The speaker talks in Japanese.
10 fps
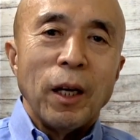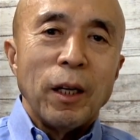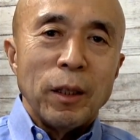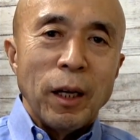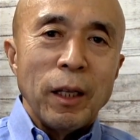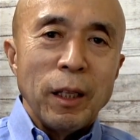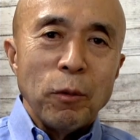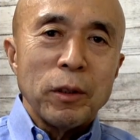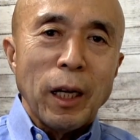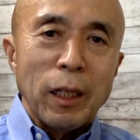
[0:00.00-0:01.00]
誰でも
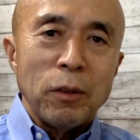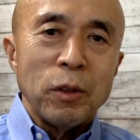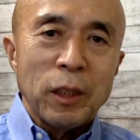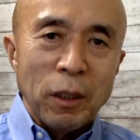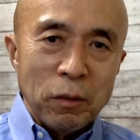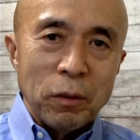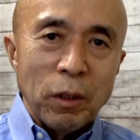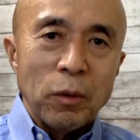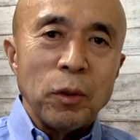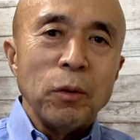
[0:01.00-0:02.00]
参入してくる
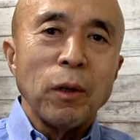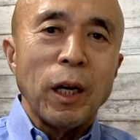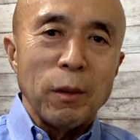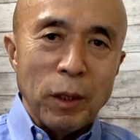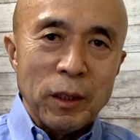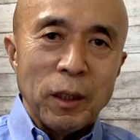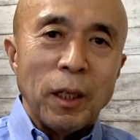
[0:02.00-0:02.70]
というのがあります。